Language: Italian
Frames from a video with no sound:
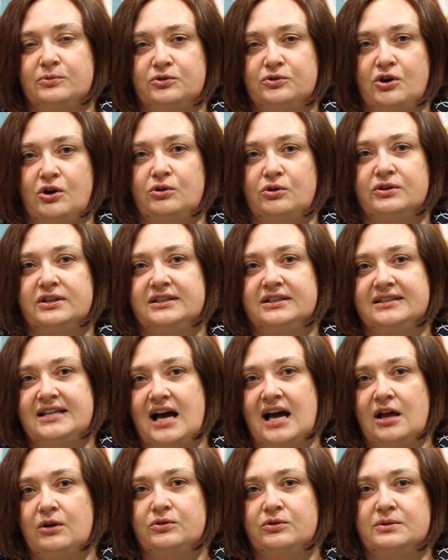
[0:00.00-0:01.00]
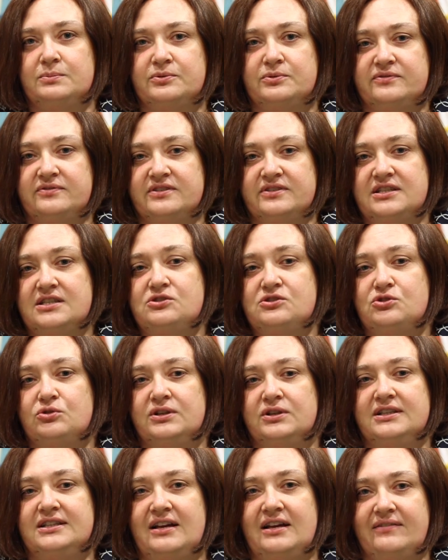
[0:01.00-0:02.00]
monologhi, dialoghi,
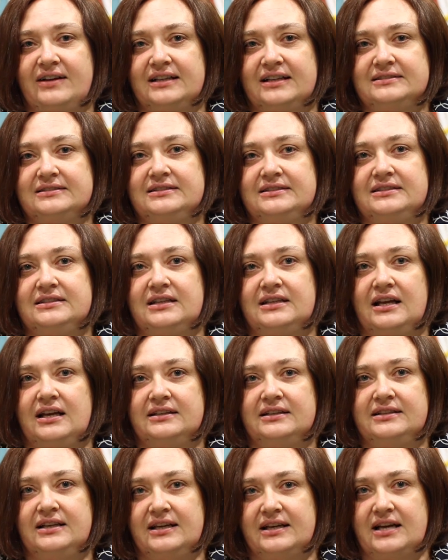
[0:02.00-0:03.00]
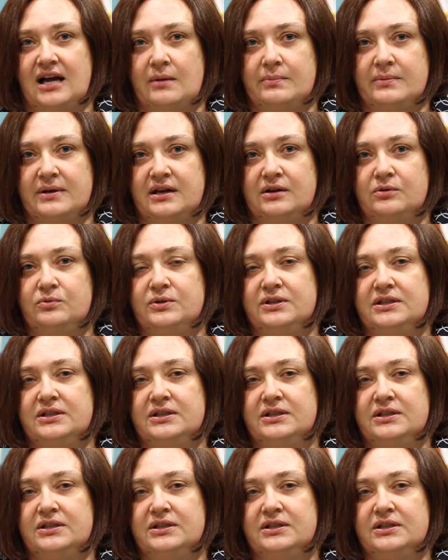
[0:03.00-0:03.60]
improvvisazioni davanti alla telecamera,